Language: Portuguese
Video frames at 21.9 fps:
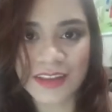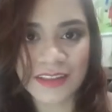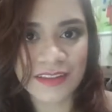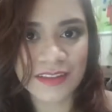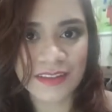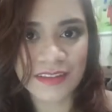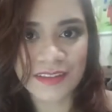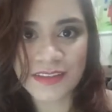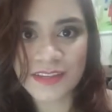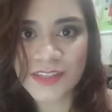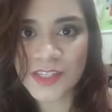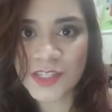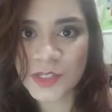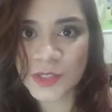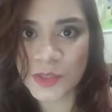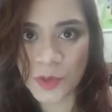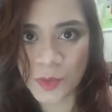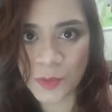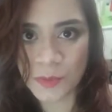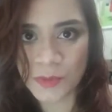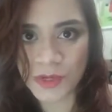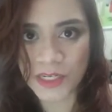ela tem de
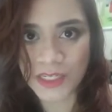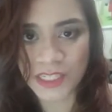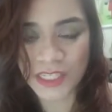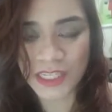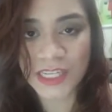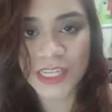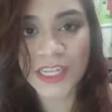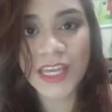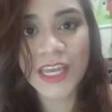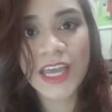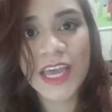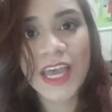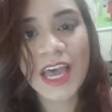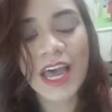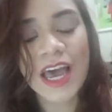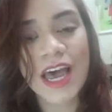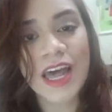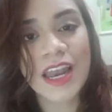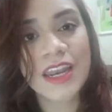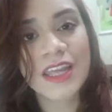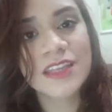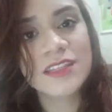sombra, né?
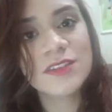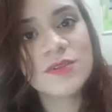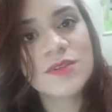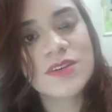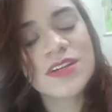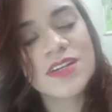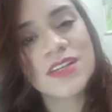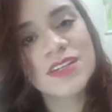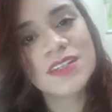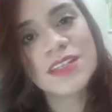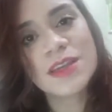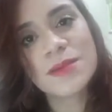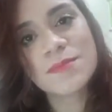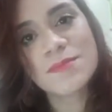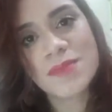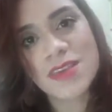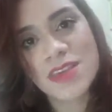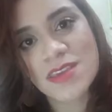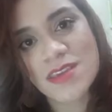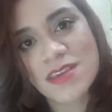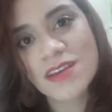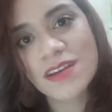Além de uma grande
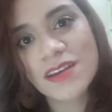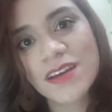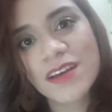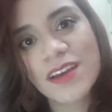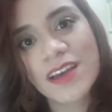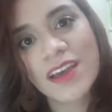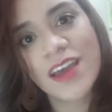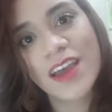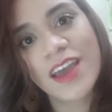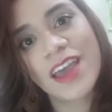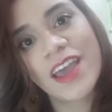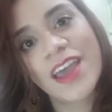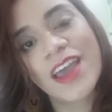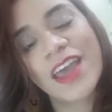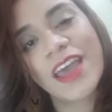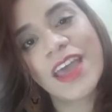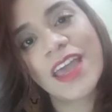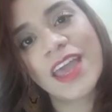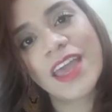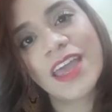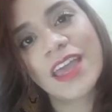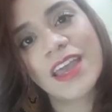amiga,
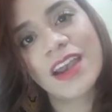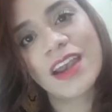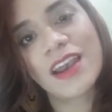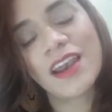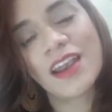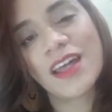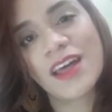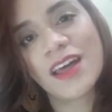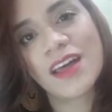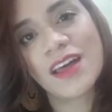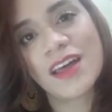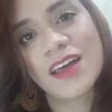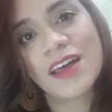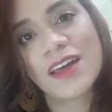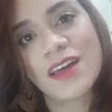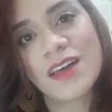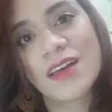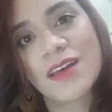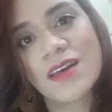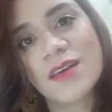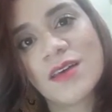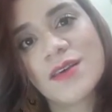
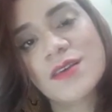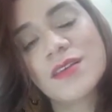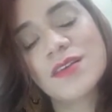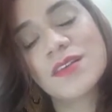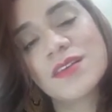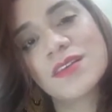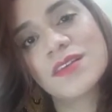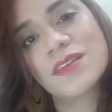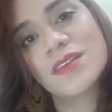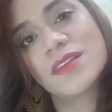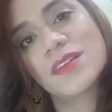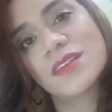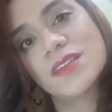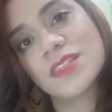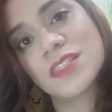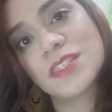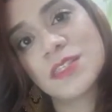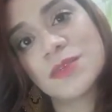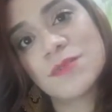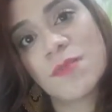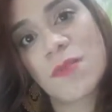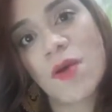ela
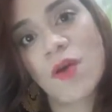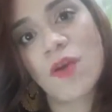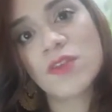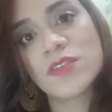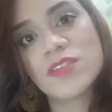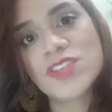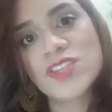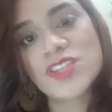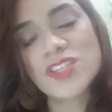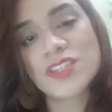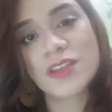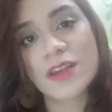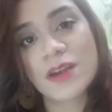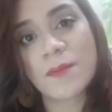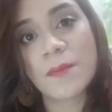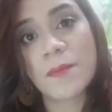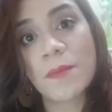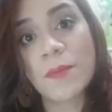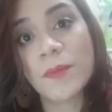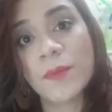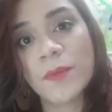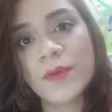se mostra
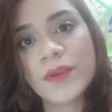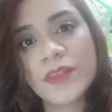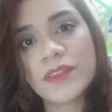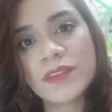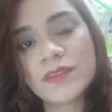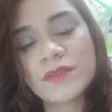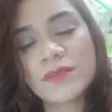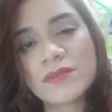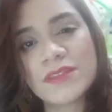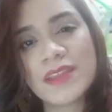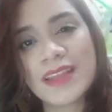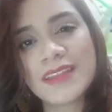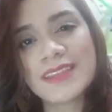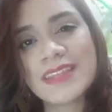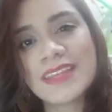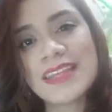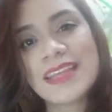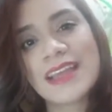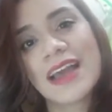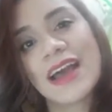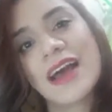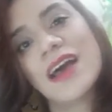muito
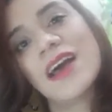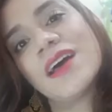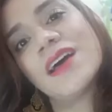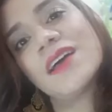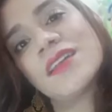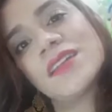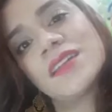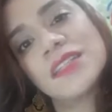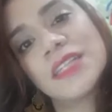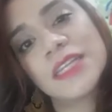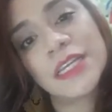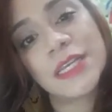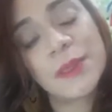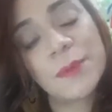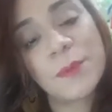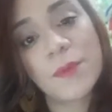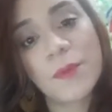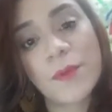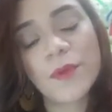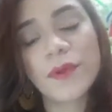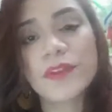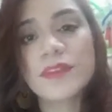dedicada e
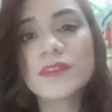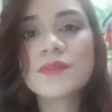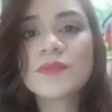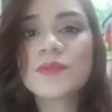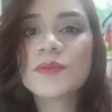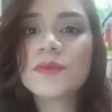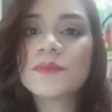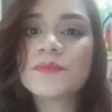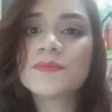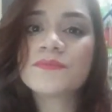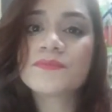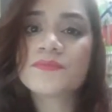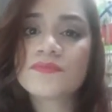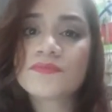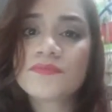muito